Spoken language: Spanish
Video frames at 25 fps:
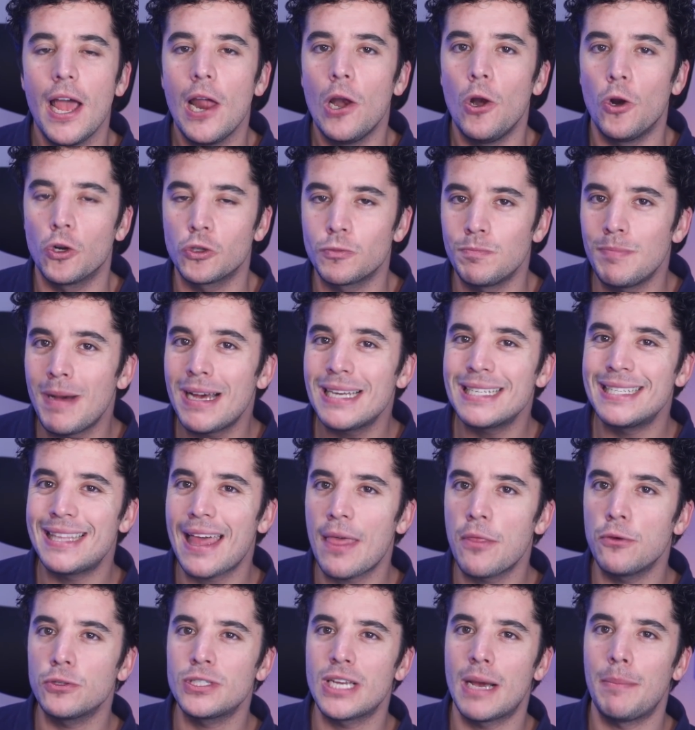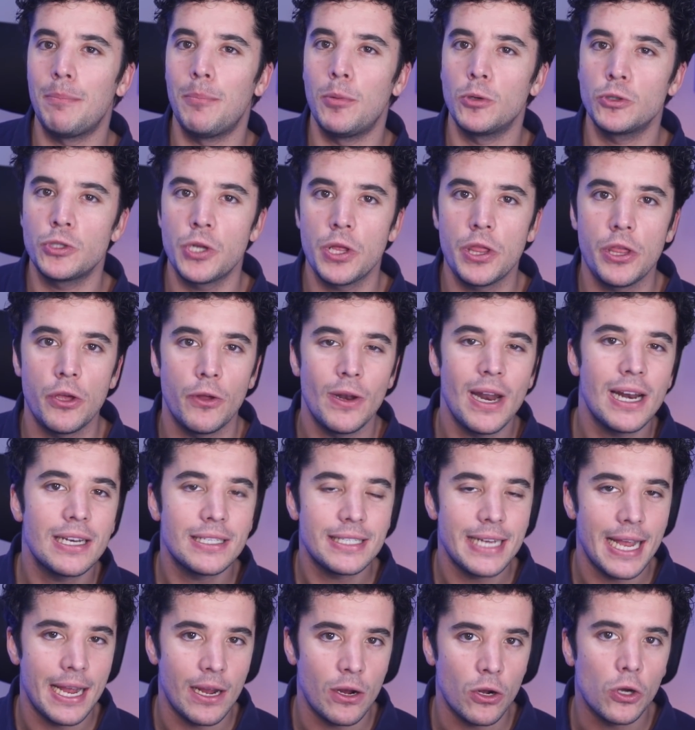los más dados a
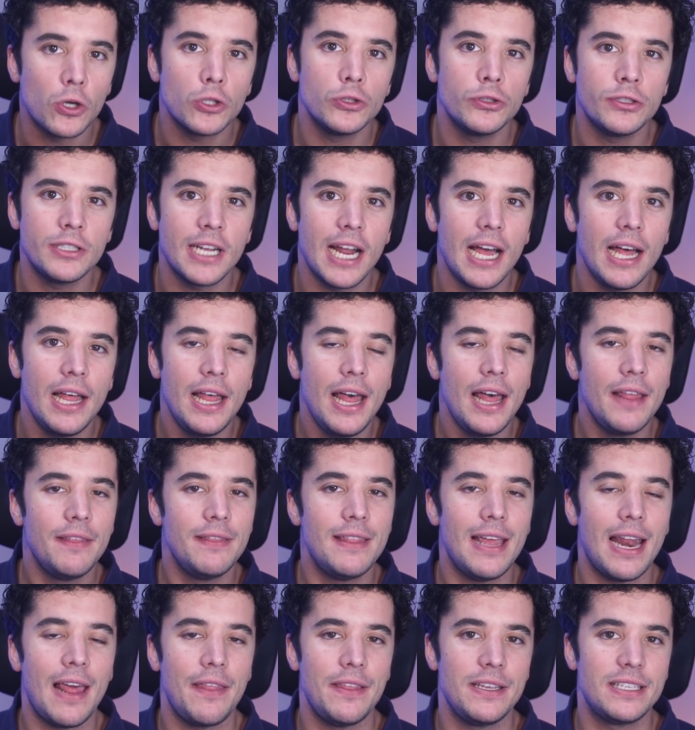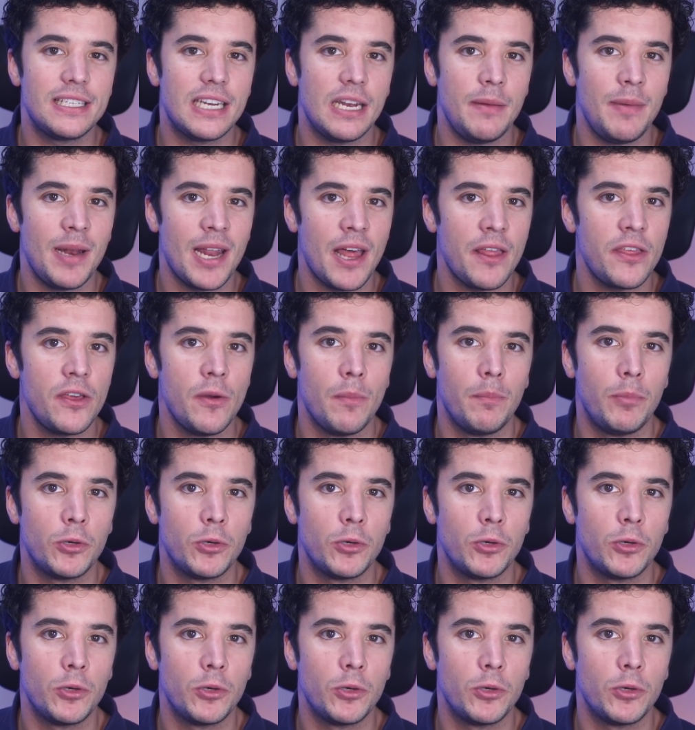posicionarse en contra de la discriminación